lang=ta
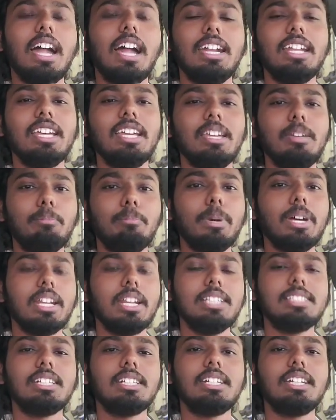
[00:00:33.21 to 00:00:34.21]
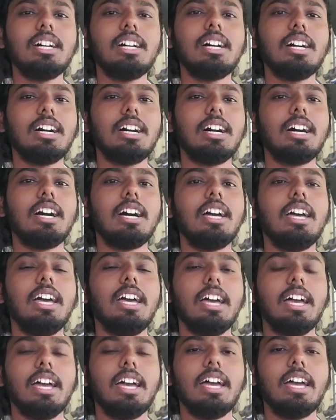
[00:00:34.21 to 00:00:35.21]
அண்டு இப்போ
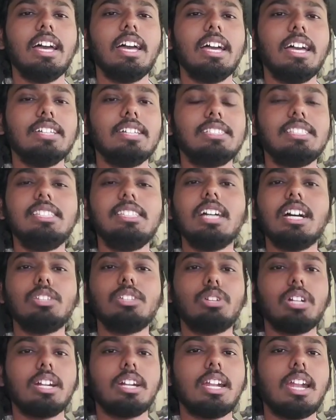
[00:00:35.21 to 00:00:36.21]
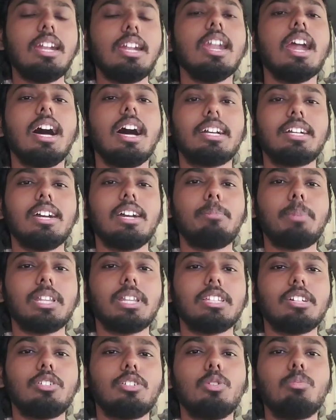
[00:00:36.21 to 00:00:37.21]
ரீசெண்டாக சித்தார்த்தோட அக்கர்
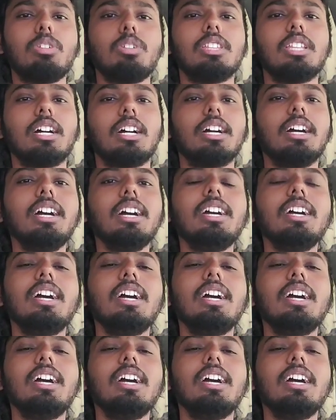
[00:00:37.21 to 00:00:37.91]
படத்துக்கு கூப்பிட்டுருந்தாங்க